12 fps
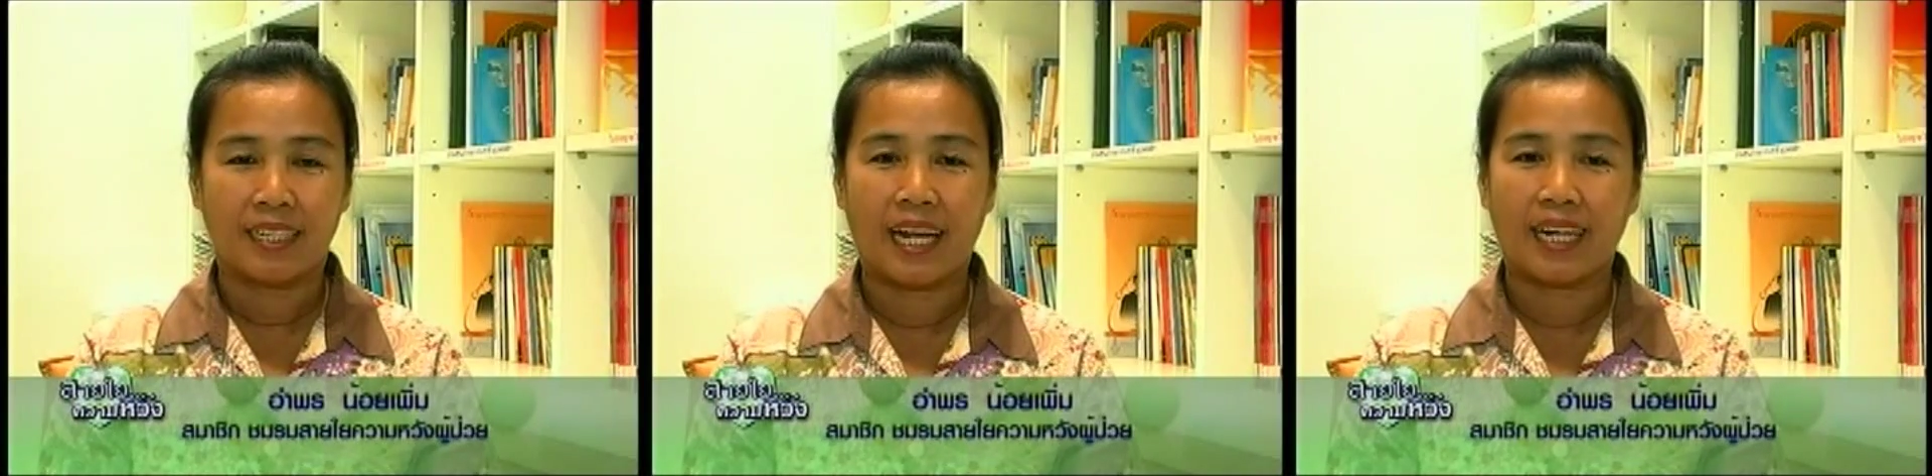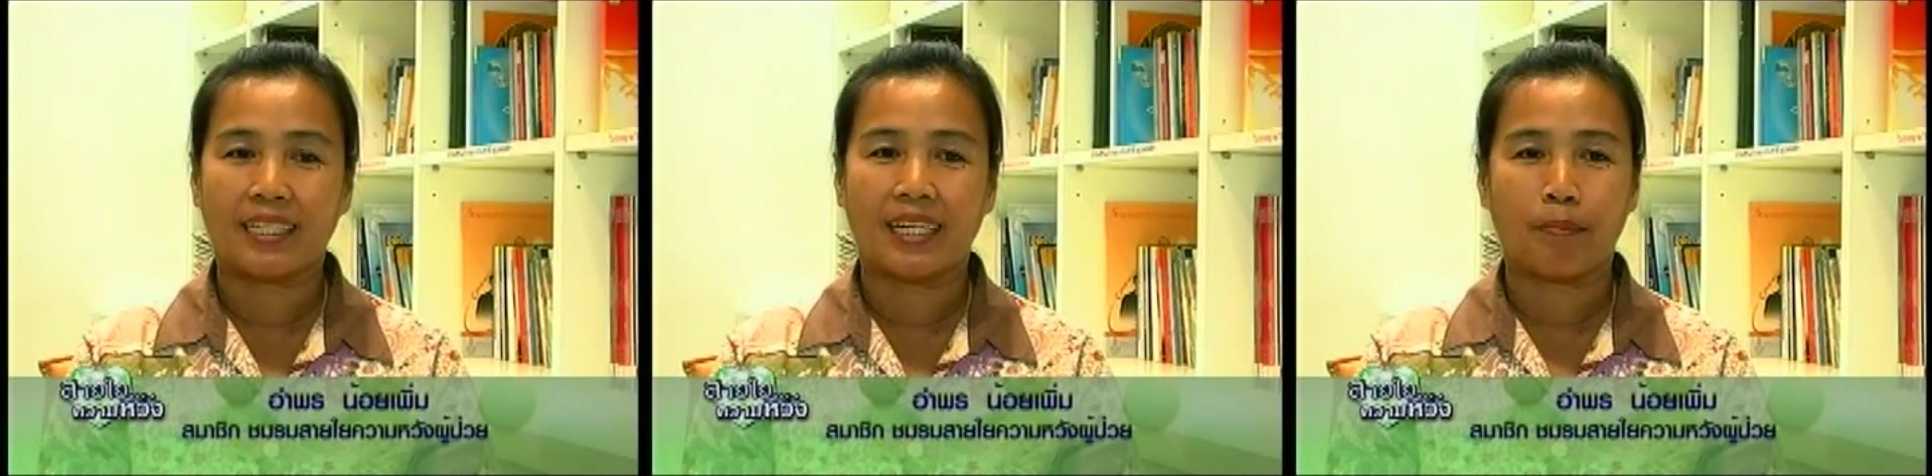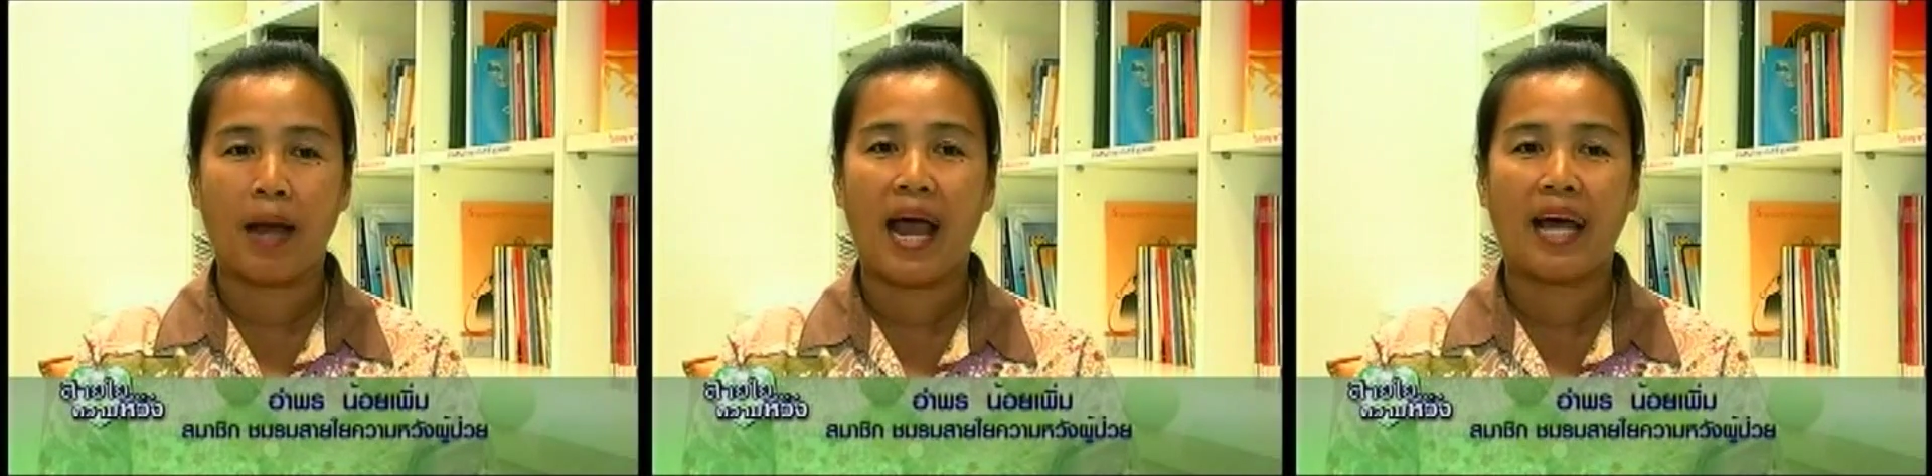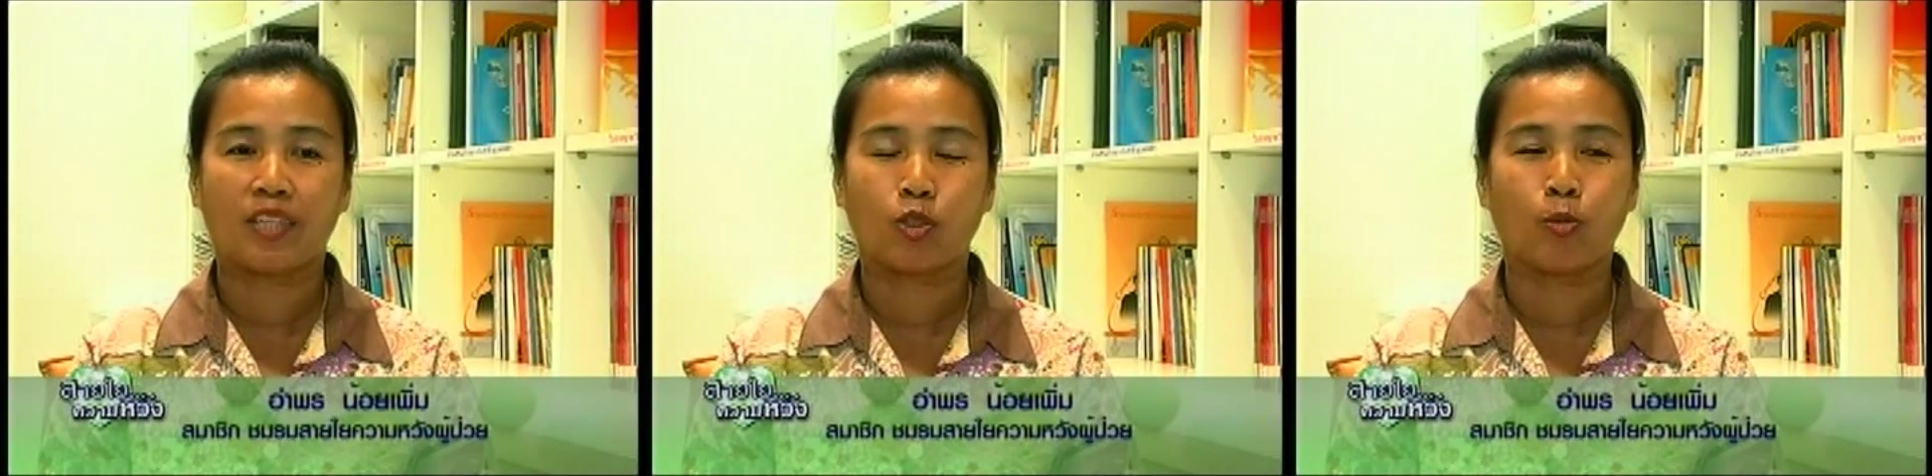หลังจาก
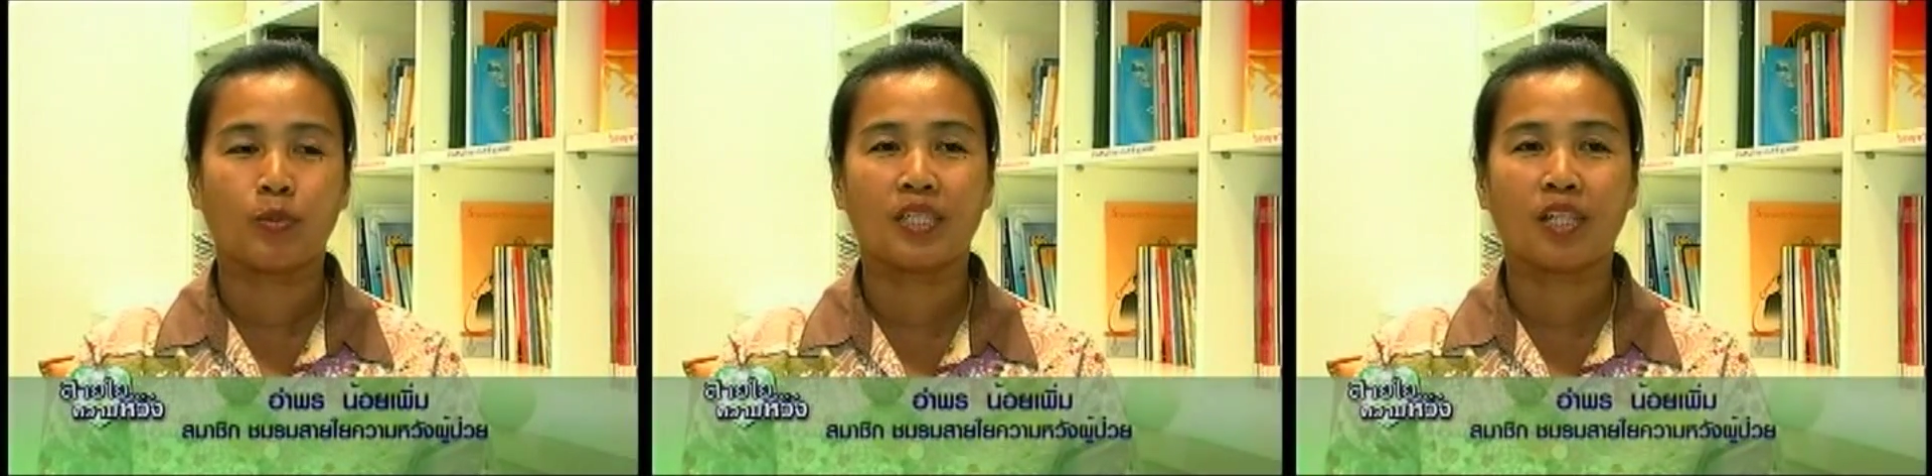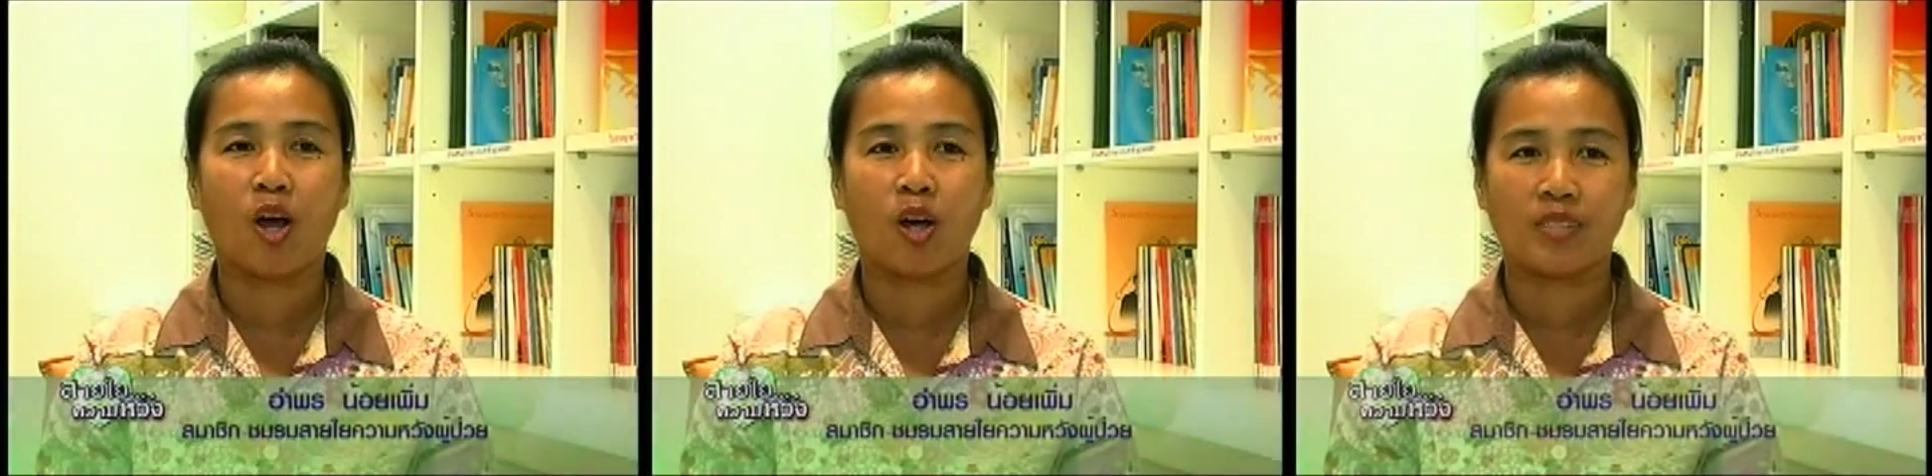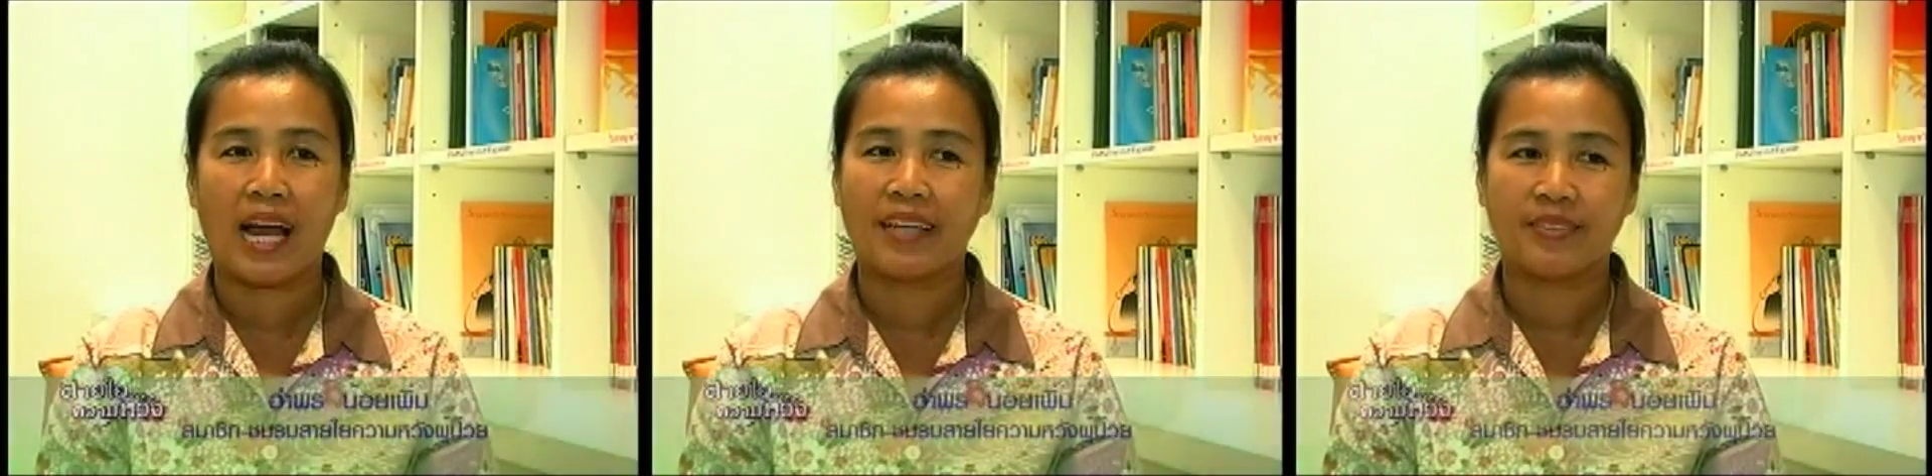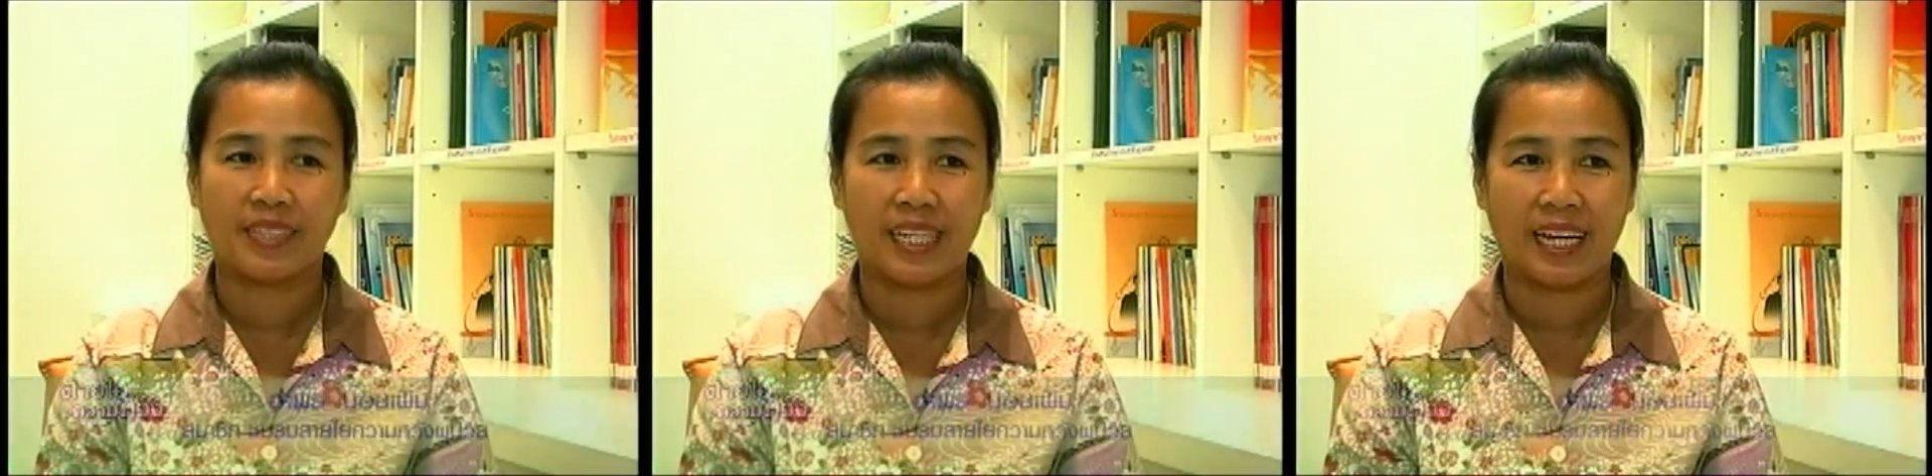ผ่าตุ่มเนื้องอก
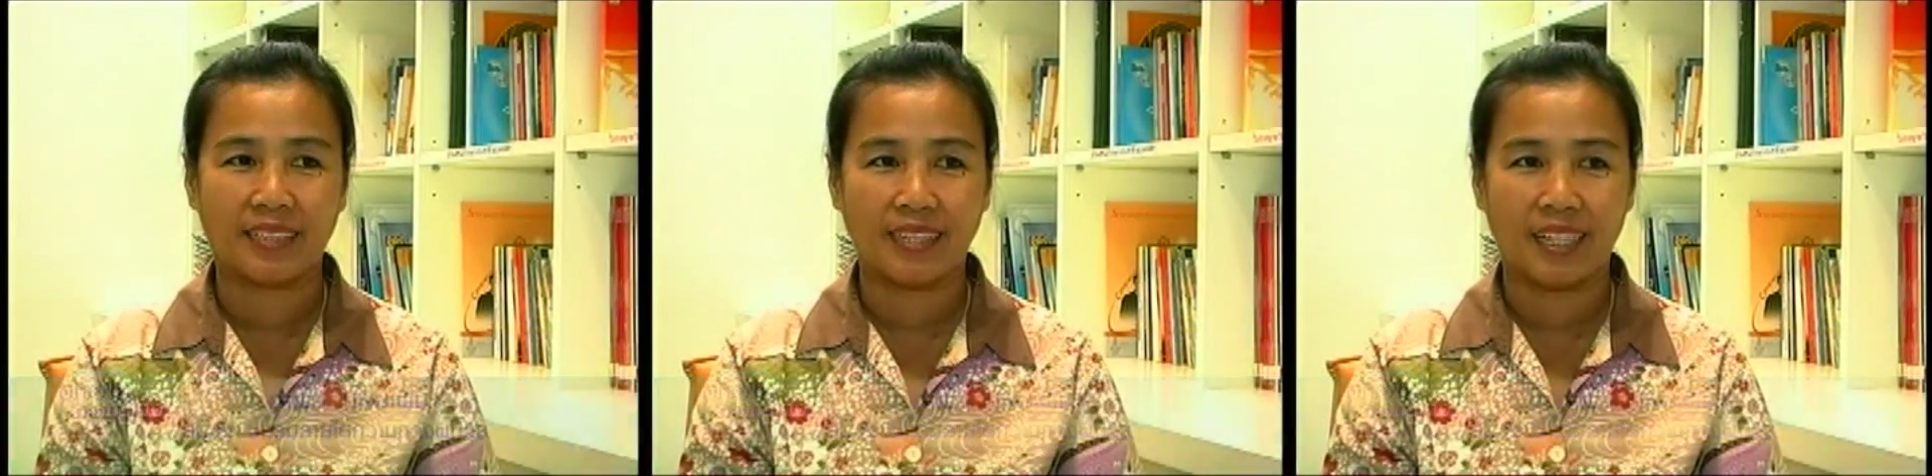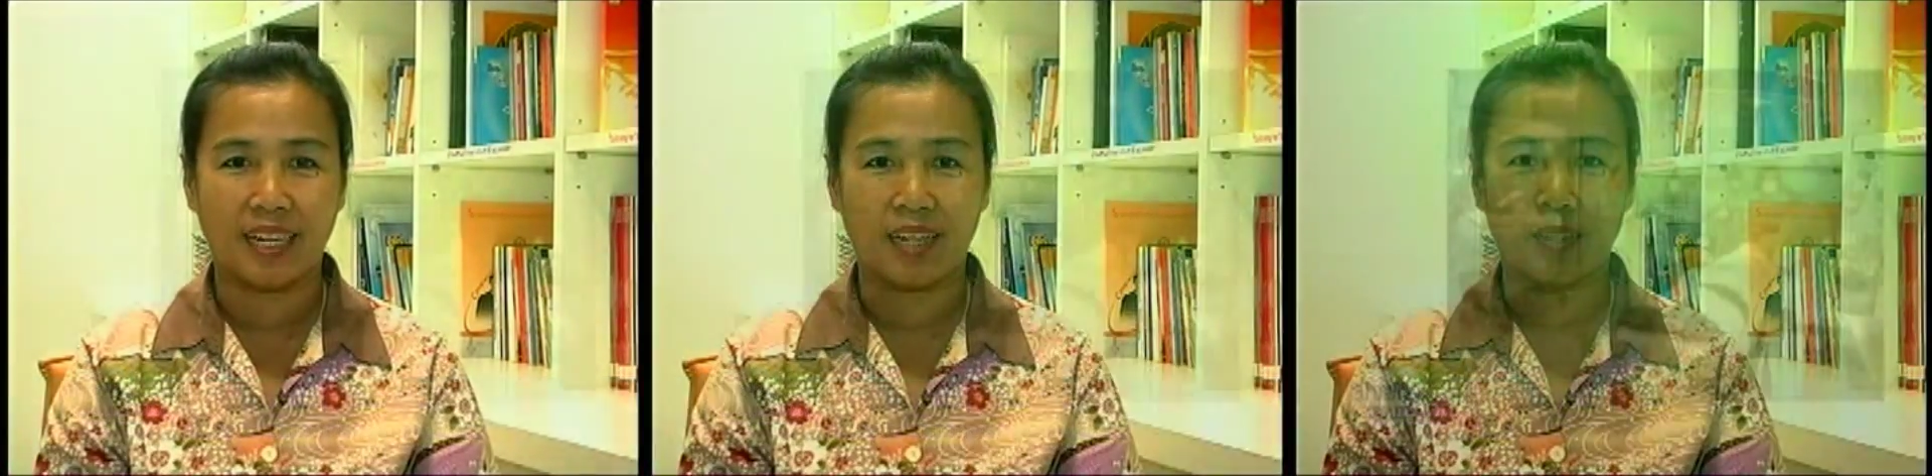สายเสียง เสร็จ